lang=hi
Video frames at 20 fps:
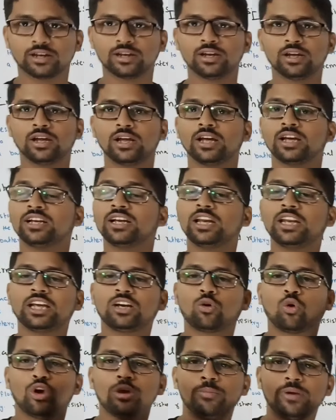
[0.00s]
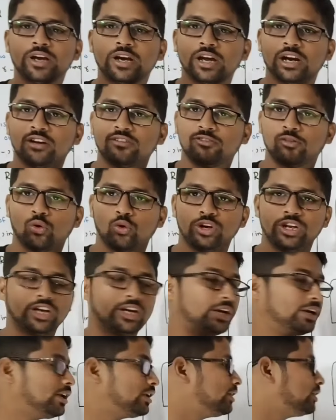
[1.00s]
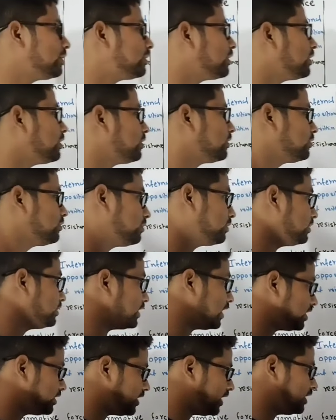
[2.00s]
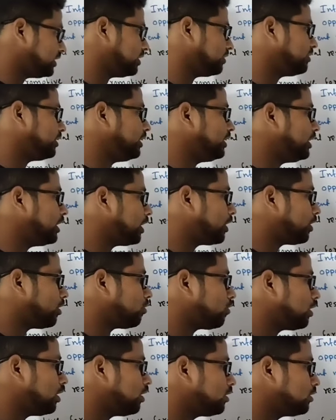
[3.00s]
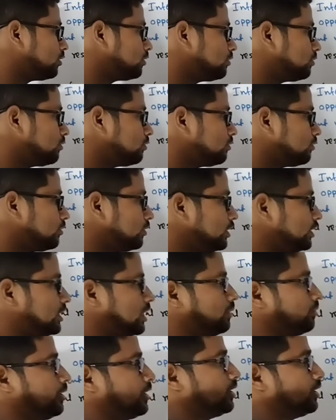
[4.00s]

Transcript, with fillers: हैं यानी कोई भी करंट फ्लो नहीं करने देते हैं यहाँ शायद नज़र नहीं आ रहा होगा इधर